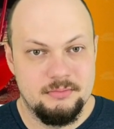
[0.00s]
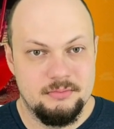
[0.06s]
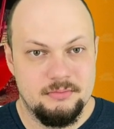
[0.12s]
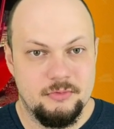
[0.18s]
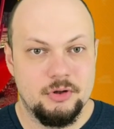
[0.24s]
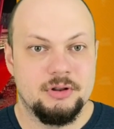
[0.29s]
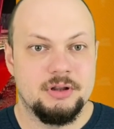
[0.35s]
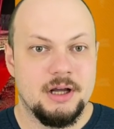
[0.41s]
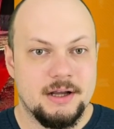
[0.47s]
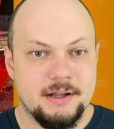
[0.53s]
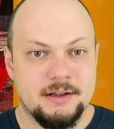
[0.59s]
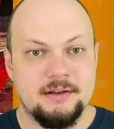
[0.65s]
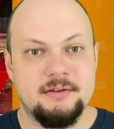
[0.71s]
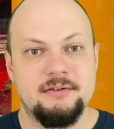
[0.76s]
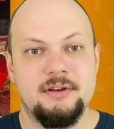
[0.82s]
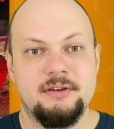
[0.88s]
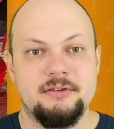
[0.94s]
Вот так
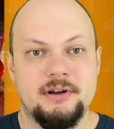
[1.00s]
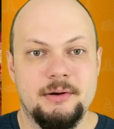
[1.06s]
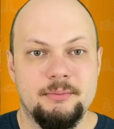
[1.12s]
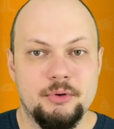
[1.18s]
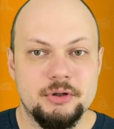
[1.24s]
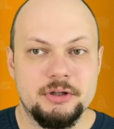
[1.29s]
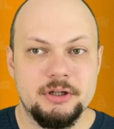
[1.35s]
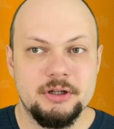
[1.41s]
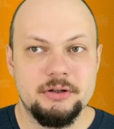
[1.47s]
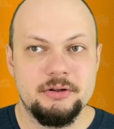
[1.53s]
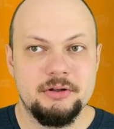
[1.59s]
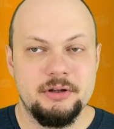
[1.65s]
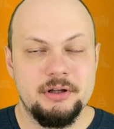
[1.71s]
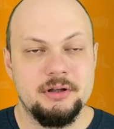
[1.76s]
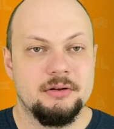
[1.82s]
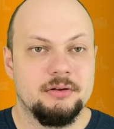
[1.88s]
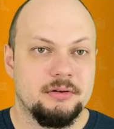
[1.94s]
это здесь работает
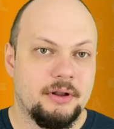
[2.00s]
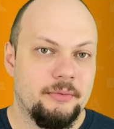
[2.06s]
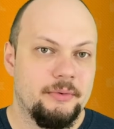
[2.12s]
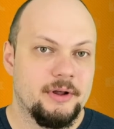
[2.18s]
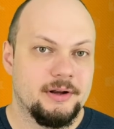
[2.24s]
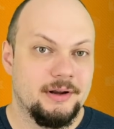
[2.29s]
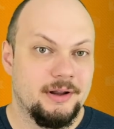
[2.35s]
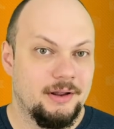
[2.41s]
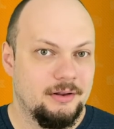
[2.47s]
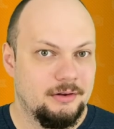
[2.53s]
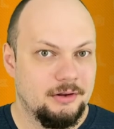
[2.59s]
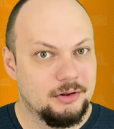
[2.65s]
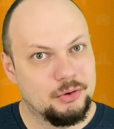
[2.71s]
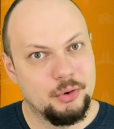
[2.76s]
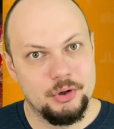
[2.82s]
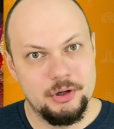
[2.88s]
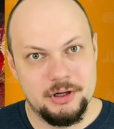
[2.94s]
и, наверное, не
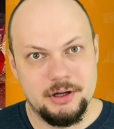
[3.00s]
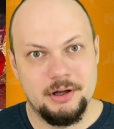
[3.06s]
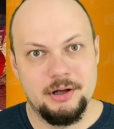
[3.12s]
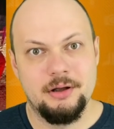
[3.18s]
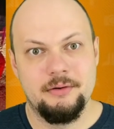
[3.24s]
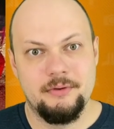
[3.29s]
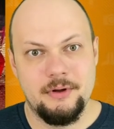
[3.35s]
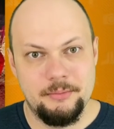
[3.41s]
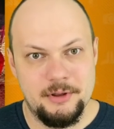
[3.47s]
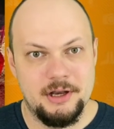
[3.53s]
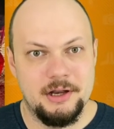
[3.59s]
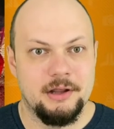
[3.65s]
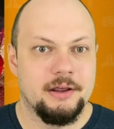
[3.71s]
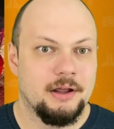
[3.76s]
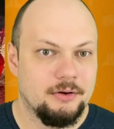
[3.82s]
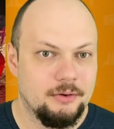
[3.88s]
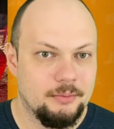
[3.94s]
только в
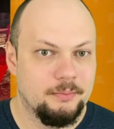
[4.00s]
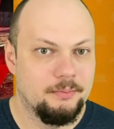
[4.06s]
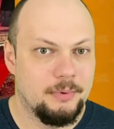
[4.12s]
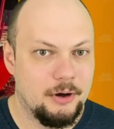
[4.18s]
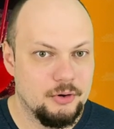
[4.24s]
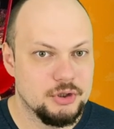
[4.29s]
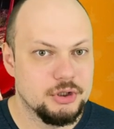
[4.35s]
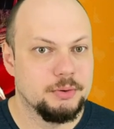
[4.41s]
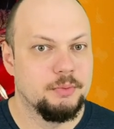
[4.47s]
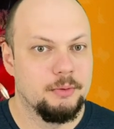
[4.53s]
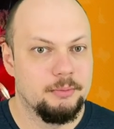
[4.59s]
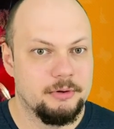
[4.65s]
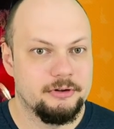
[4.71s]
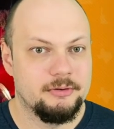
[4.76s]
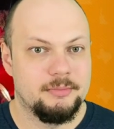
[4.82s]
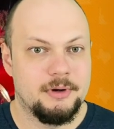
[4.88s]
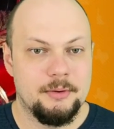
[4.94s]
Америке. Оно похожим
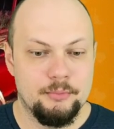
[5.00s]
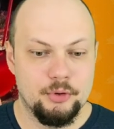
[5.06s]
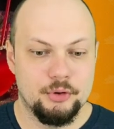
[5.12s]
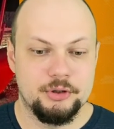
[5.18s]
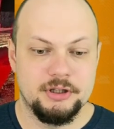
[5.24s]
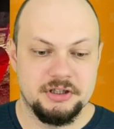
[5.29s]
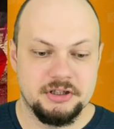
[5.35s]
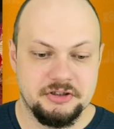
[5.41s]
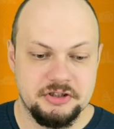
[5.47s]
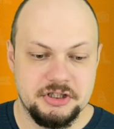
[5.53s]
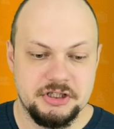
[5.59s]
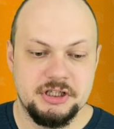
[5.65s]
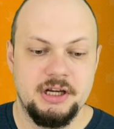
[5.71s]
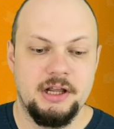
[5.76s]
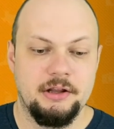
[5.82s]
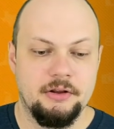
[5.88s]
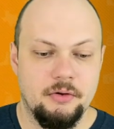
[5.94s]
образом работает, к
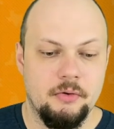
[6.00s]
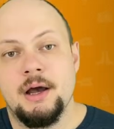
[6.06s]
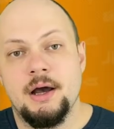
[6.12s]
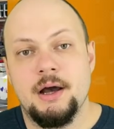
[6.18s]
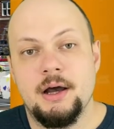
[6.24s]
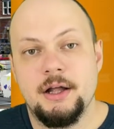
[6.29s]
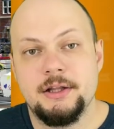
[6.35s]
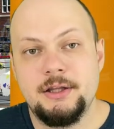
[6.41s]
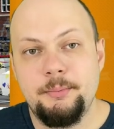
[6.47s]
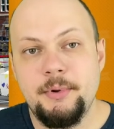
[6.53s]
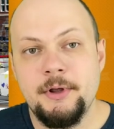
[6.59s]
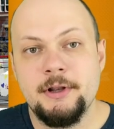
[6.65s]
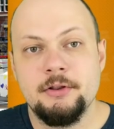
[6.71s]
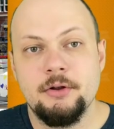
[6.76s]
сожалению. А теперь